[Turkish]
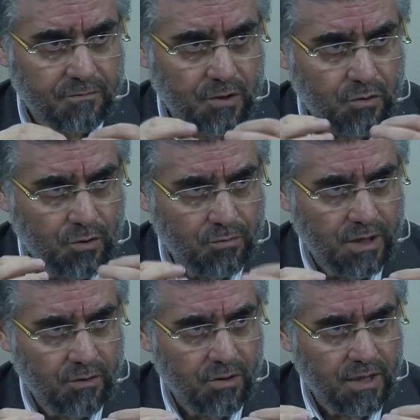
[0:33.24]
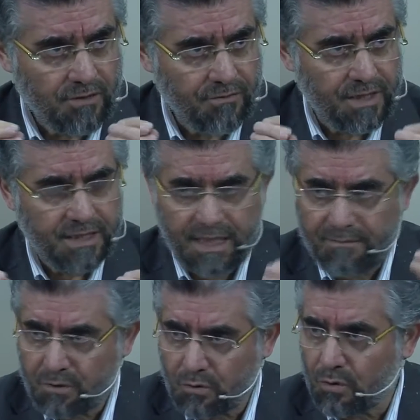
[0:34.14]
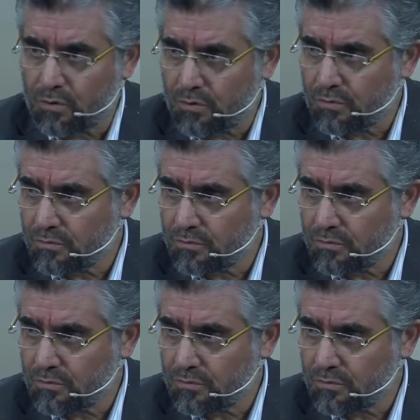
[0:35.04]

bir komutan olarak verdiği emir doğru.